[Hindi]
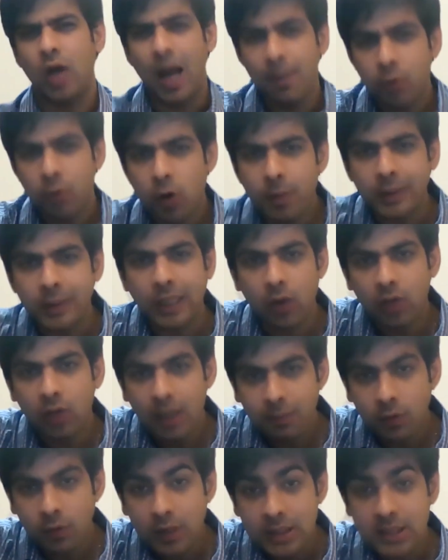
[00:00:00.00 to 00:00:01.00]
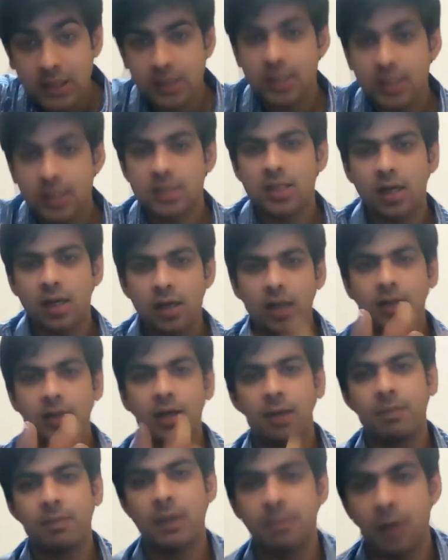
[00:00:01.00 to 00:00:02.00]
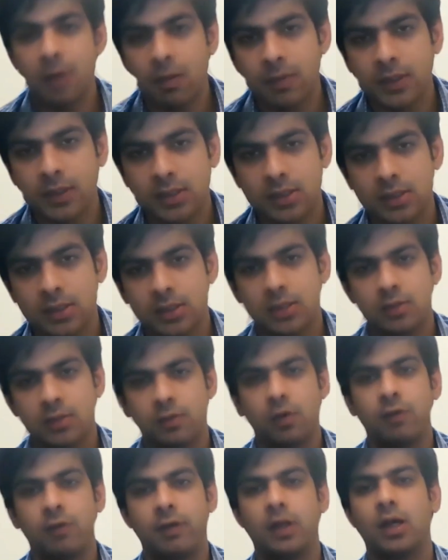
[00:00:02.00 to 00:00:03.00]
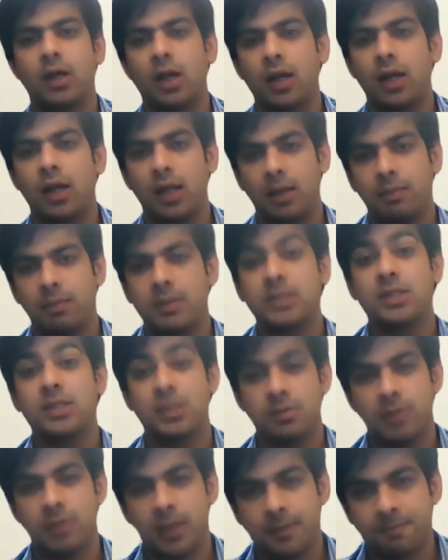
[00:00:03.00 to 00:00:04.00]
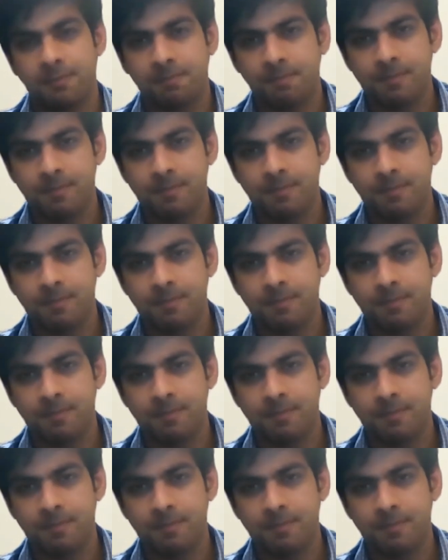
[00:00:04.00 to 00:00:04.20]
तो आपको पता होगा आपको किस चीज़ से रिलेटेड अपना पर्पस फुलफिल करना है बिजनेस में